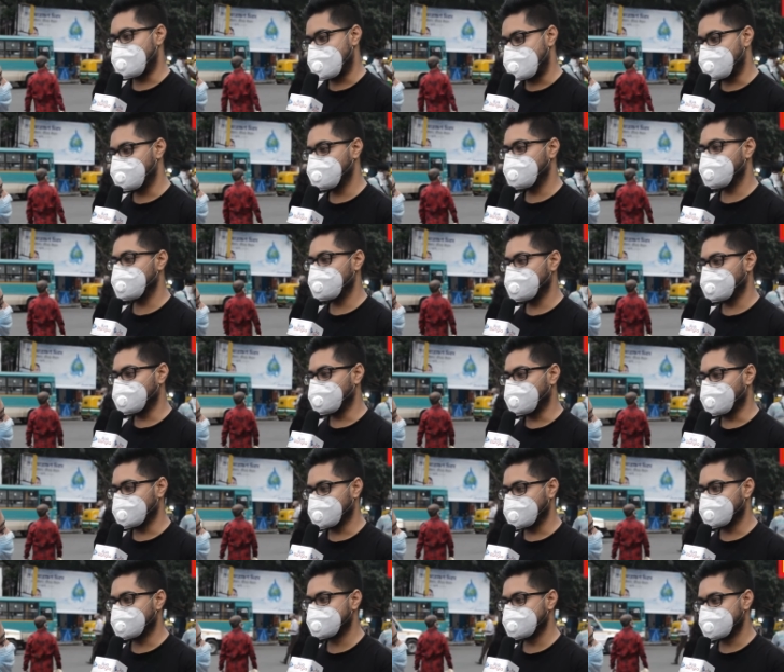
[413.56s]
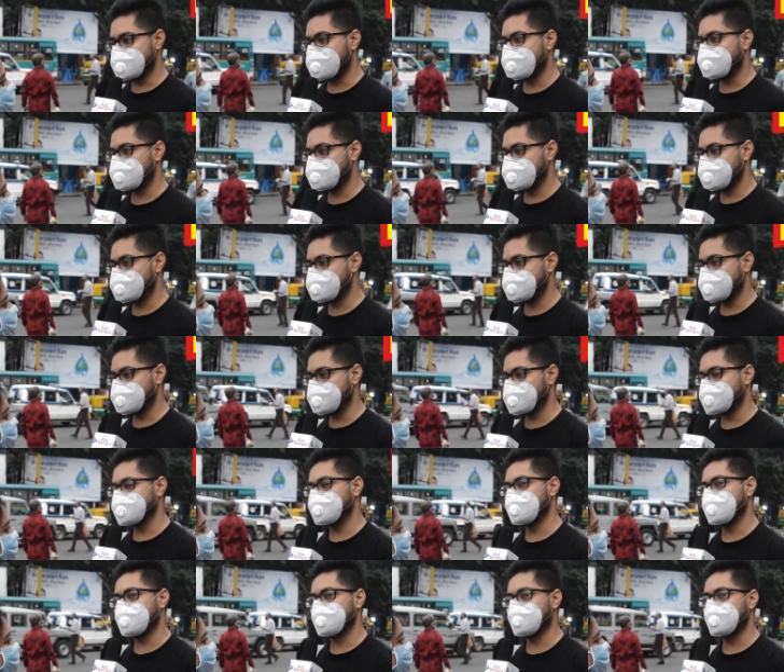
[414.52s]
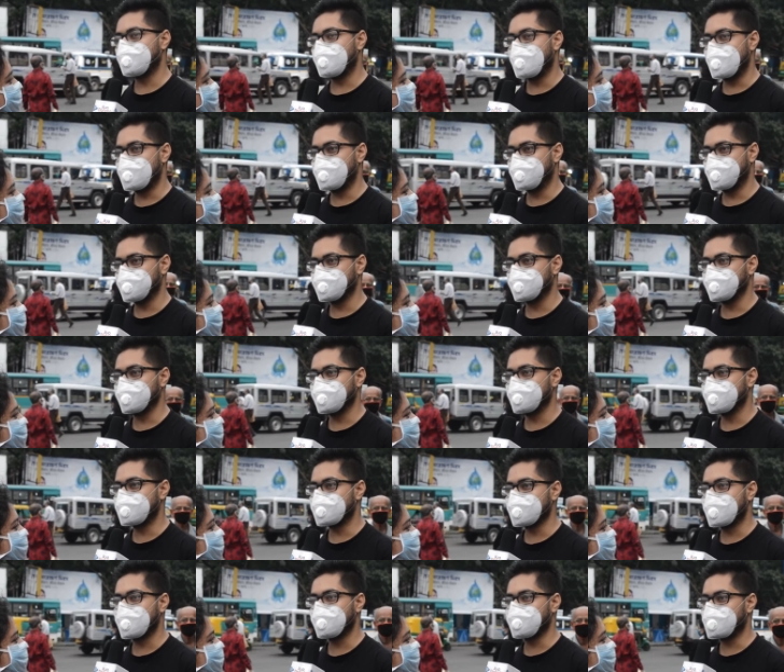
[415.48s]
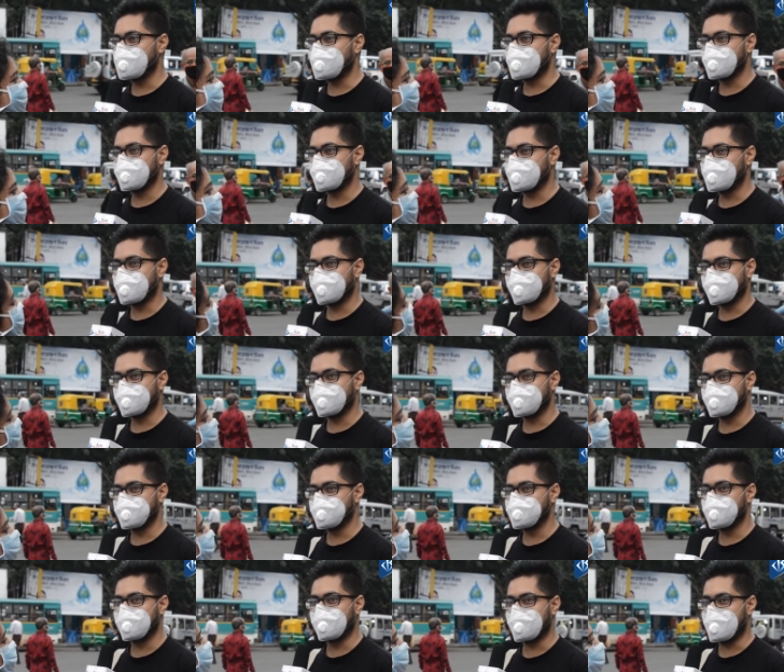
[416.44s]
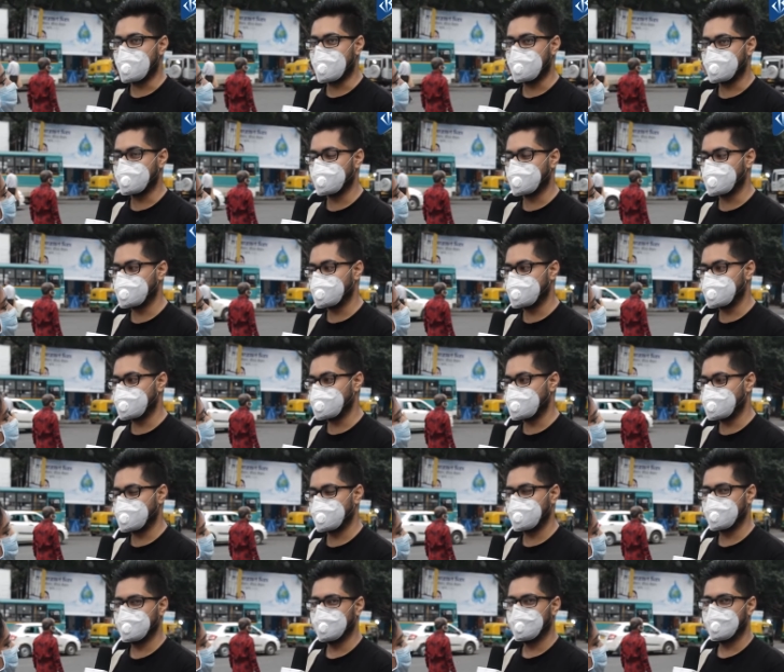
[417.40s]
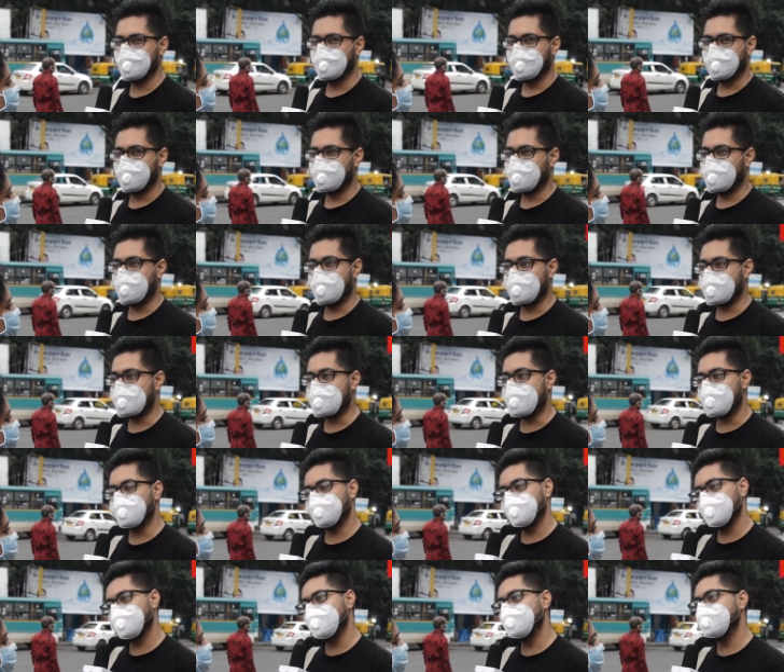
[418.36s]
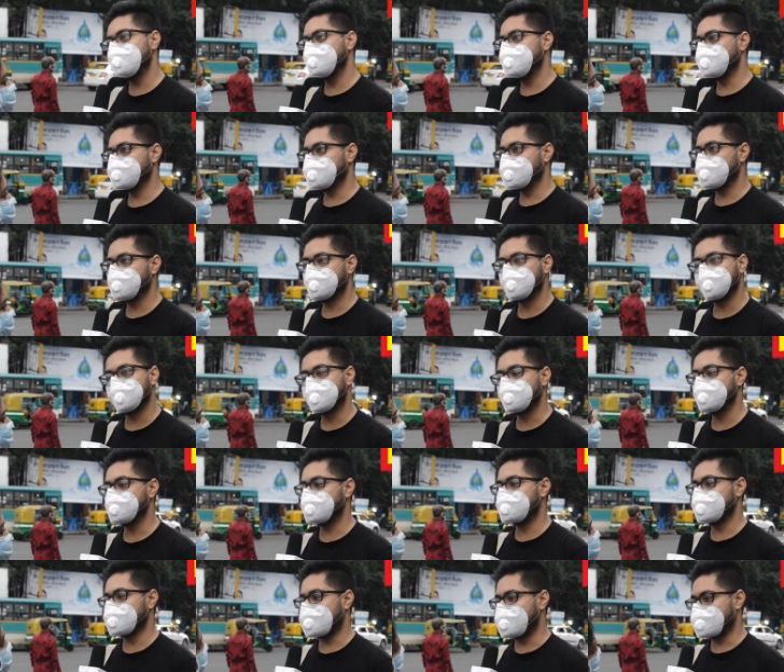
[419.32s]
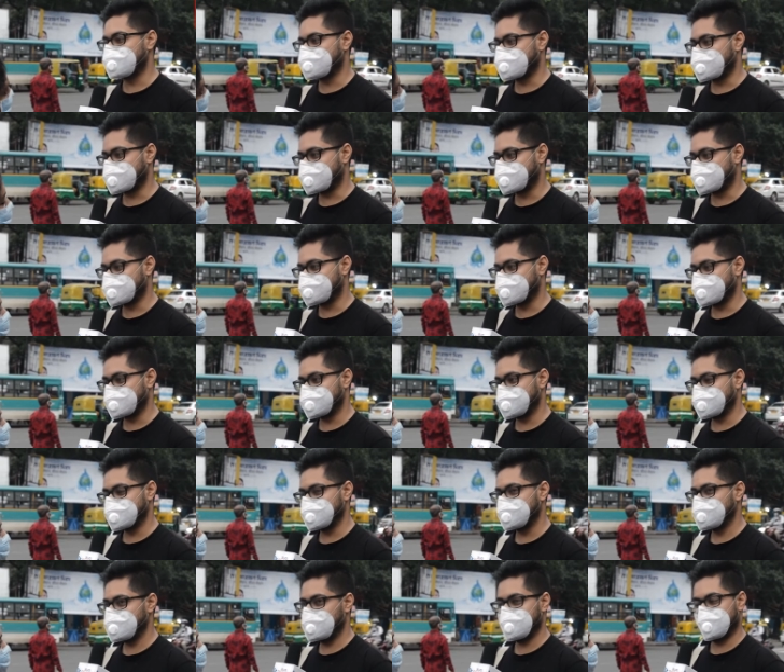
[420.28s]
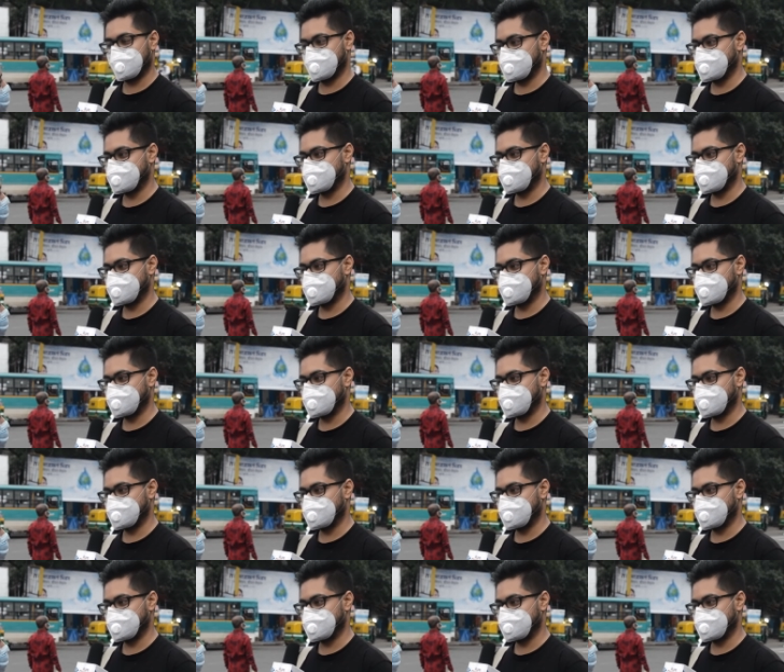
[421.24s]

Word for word: এমনি তো অনেক চাপ জীবনে তো এইটুকুনি চাপ আর আর কিছু মানে অ্যাড অন অসুবিধা নেই তো না এমনি জীবনে প্রচুর চাপ গার্লফ্রেন্ড আছে না